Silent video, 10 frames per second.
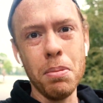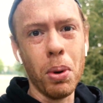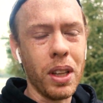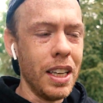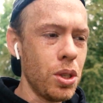
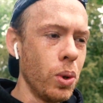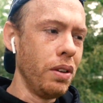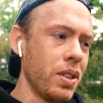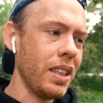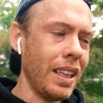importante
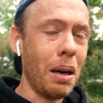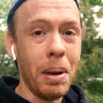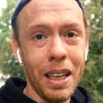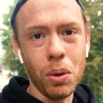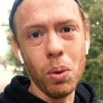quando você está
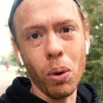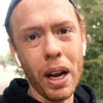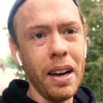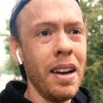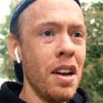trabalhando com
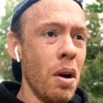qualquer